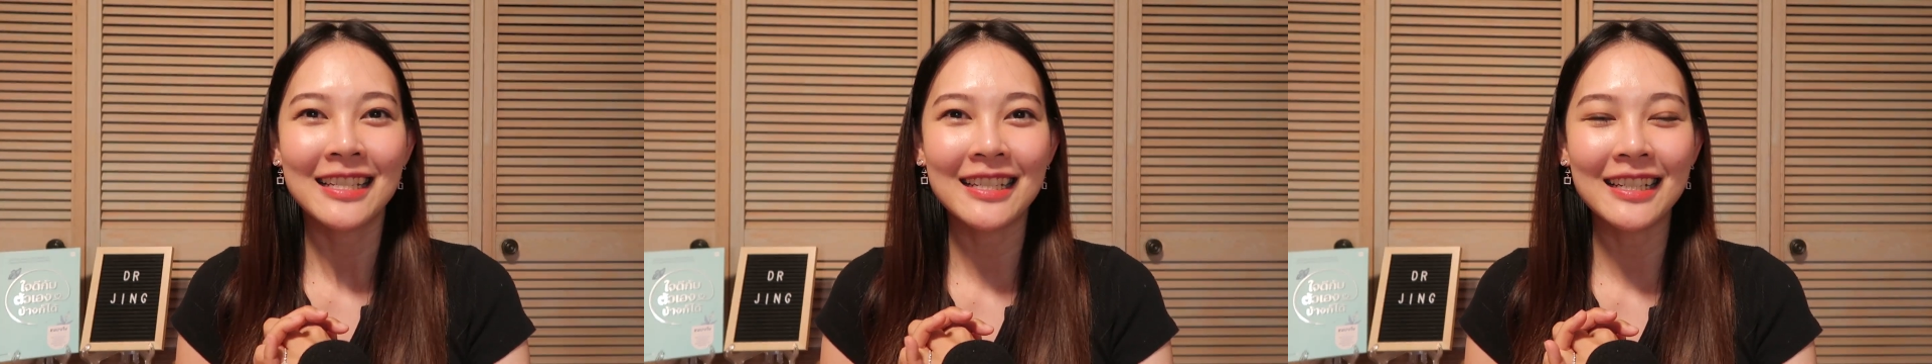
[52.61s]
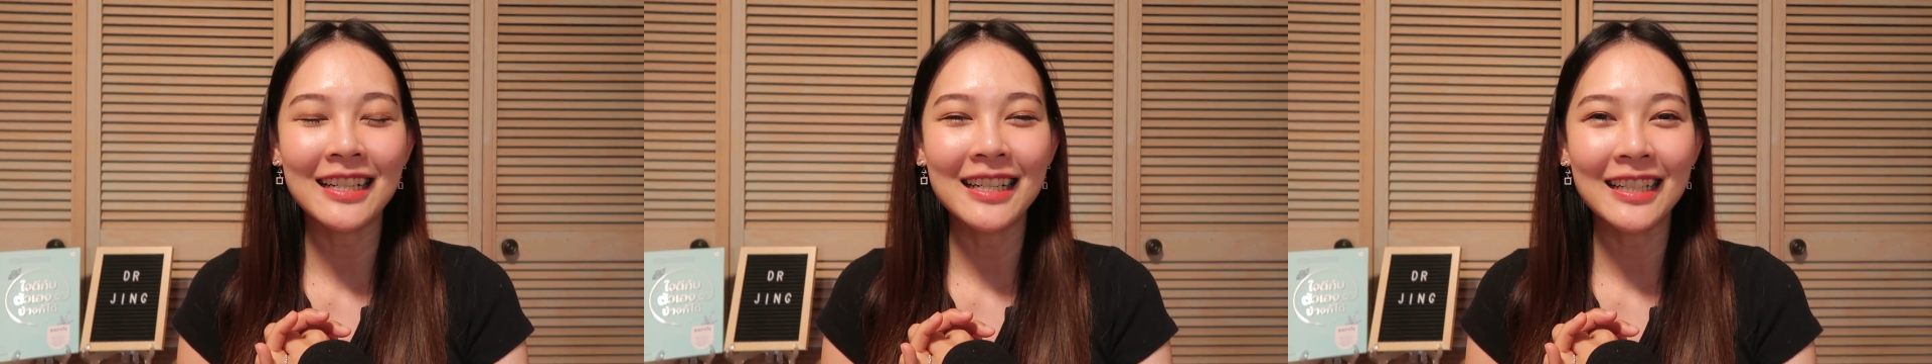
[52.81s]

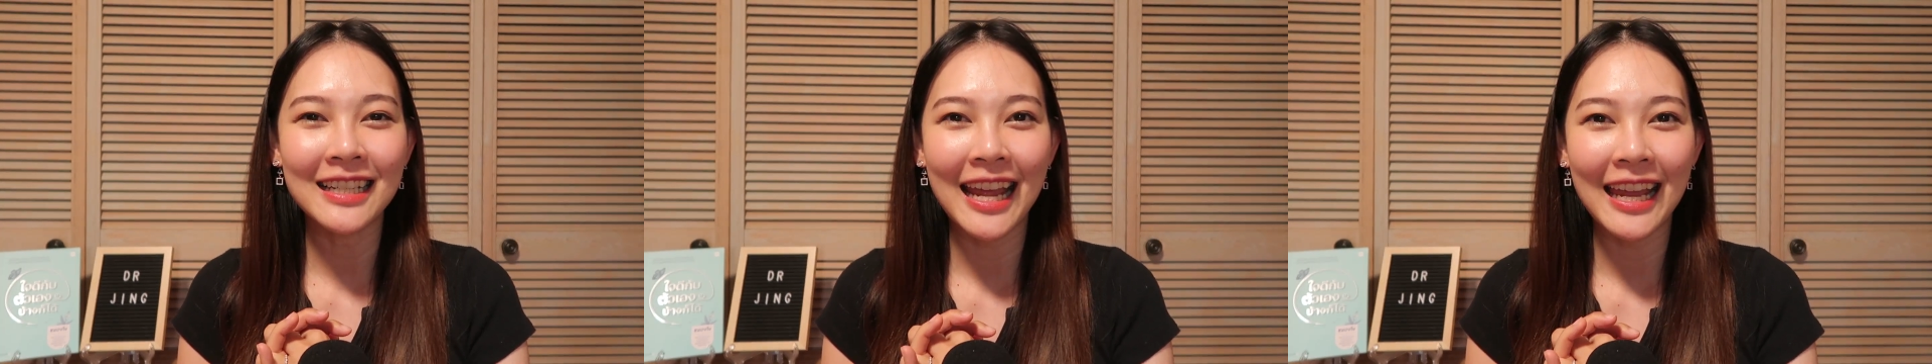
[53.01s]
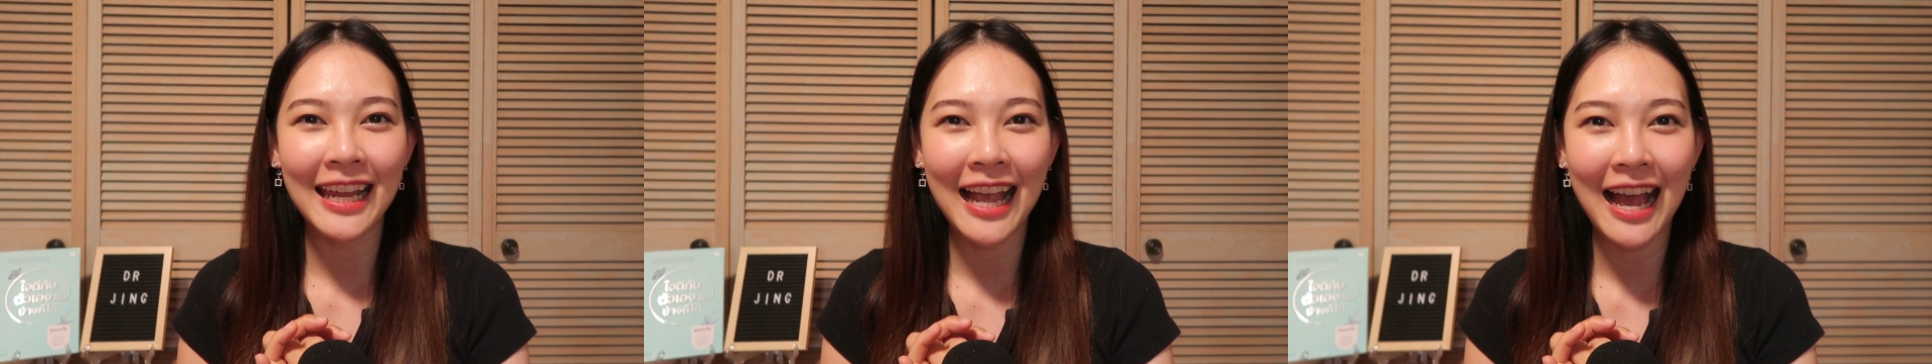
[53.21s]
ซึ่ง
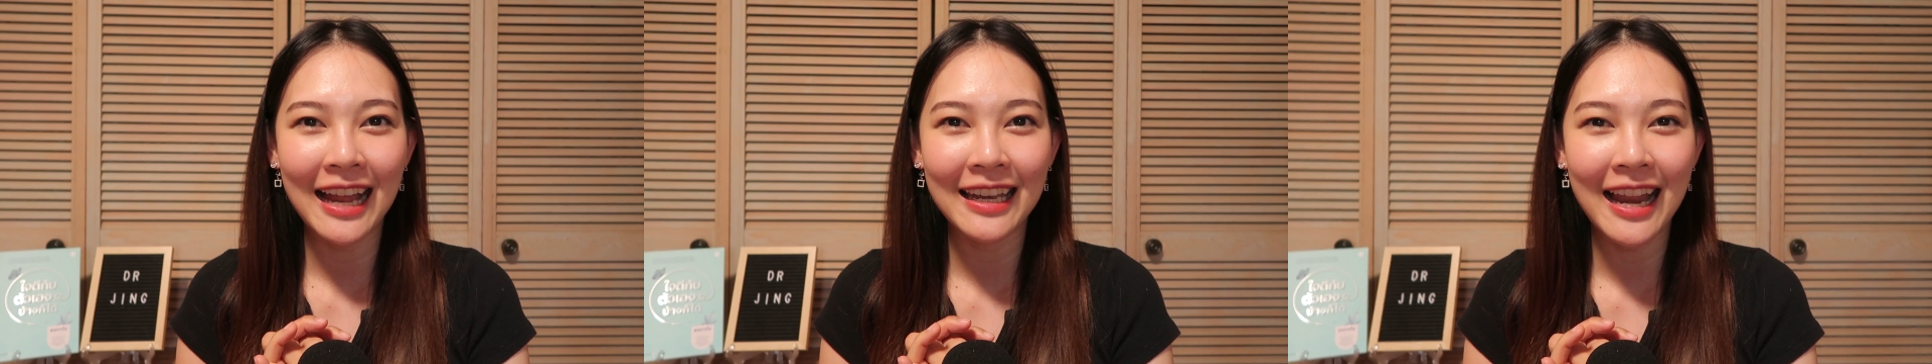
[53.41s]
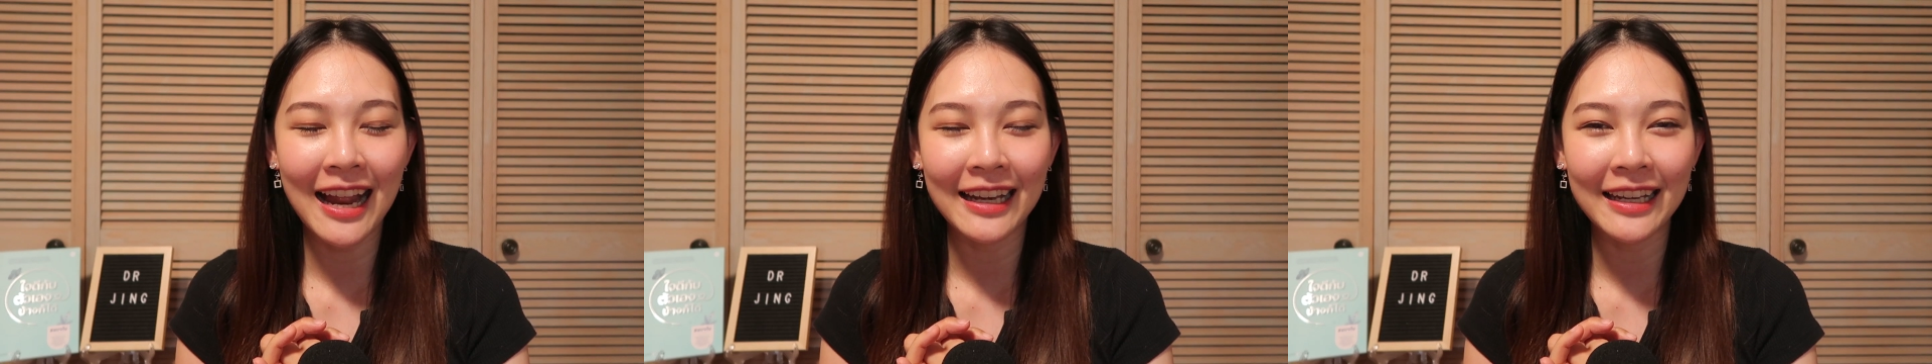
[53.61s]
ในงาน
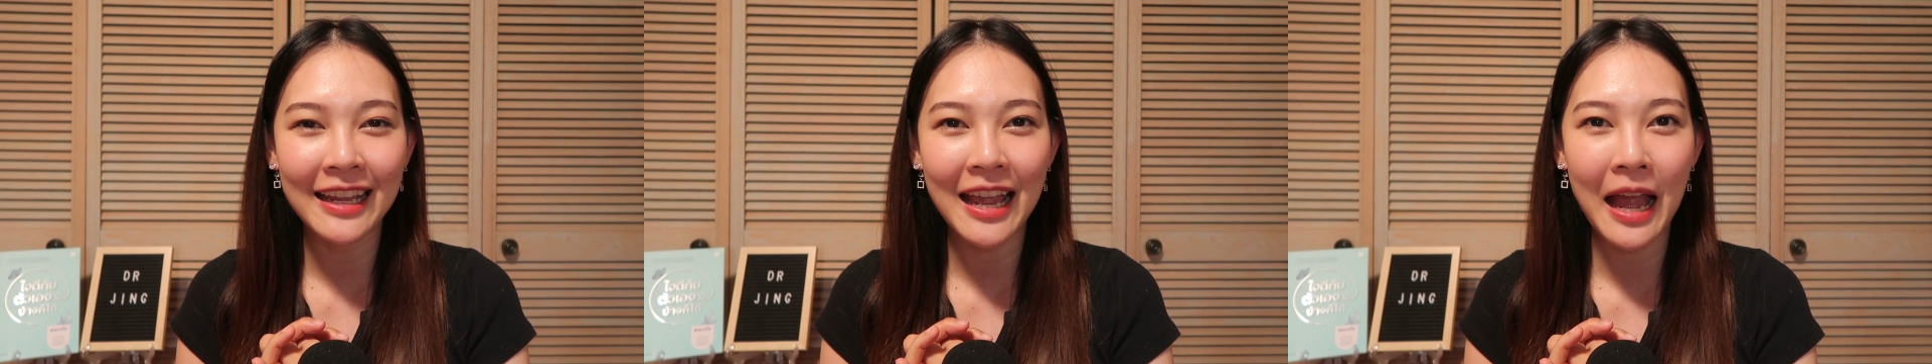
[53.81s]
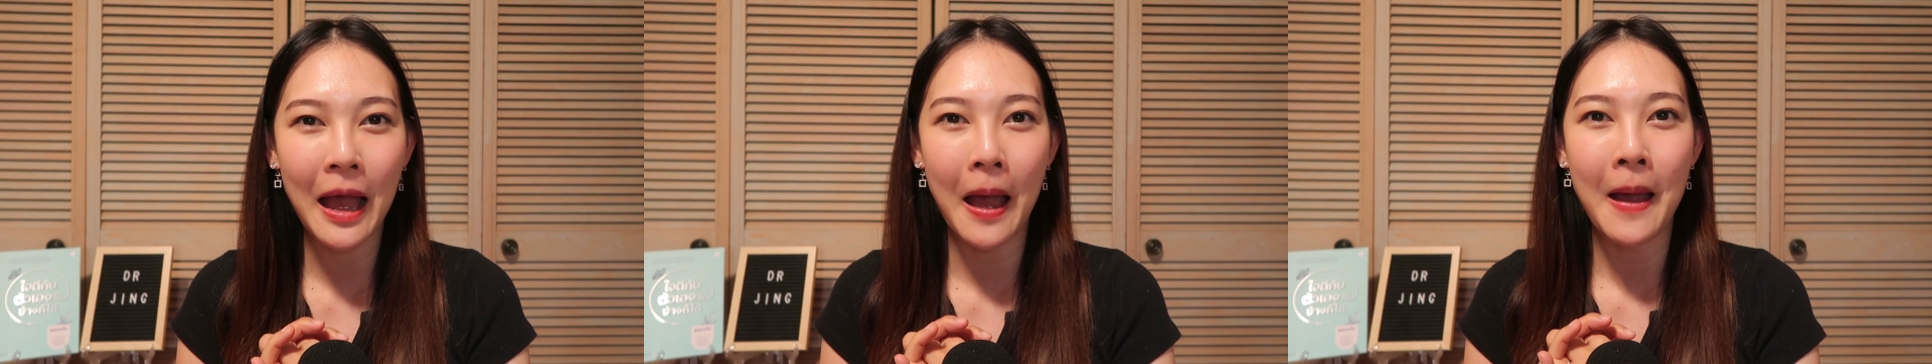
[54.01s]
นั้น
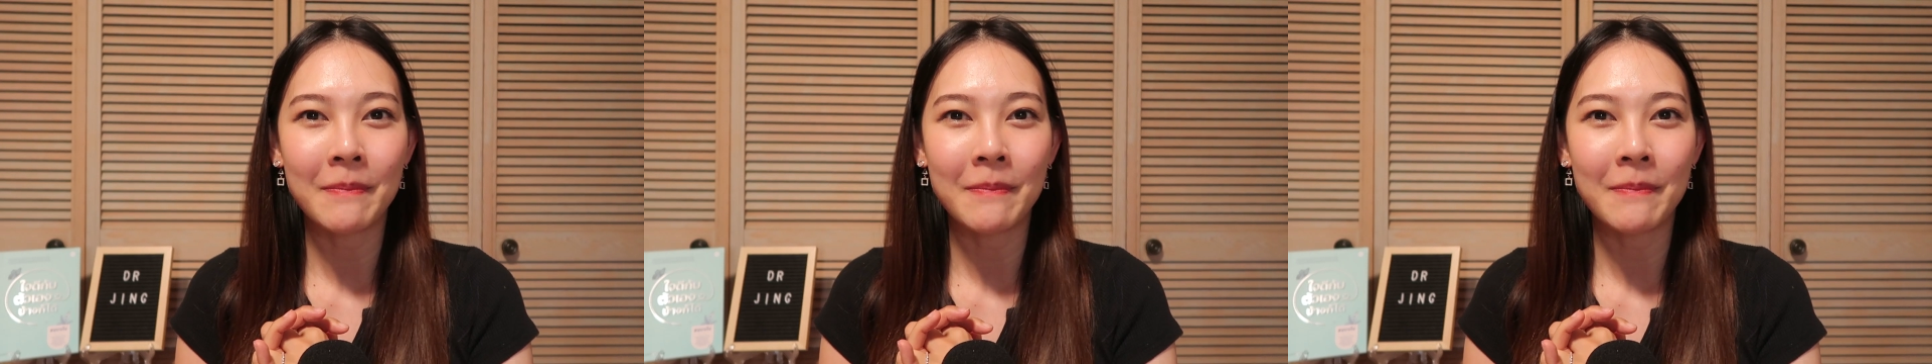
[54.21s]
เนี่ย